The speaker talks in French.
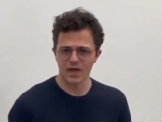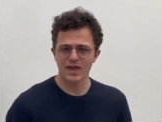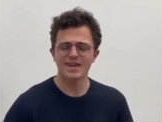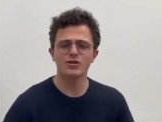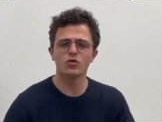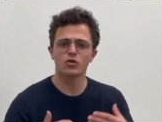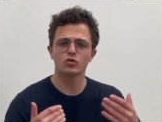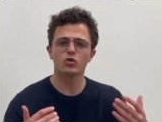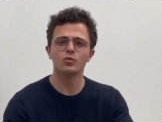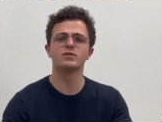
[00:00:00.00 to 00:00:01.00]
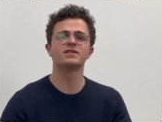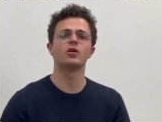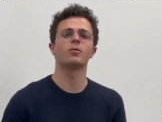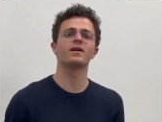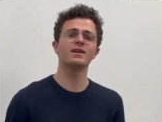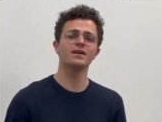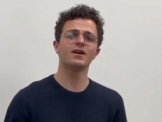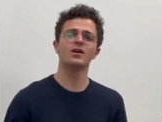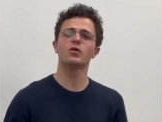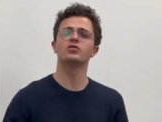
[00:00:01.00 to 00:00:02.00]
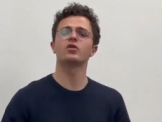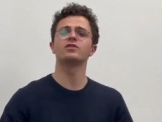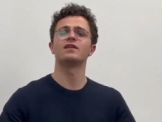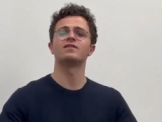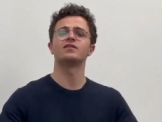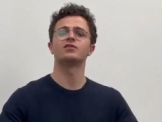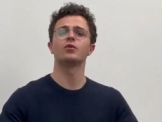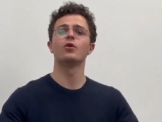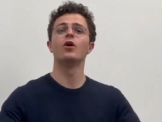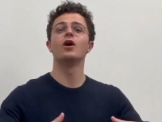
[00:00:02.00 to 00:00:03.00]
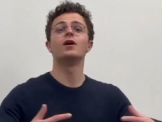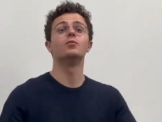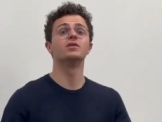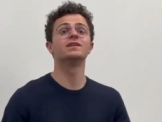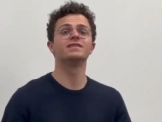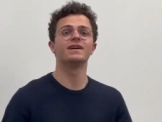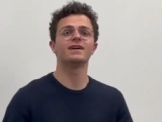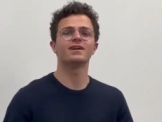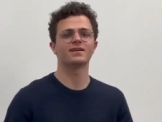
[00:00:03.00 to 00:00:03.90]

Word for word: Ils devront donc monter leur prix, causant une inflation monétaire,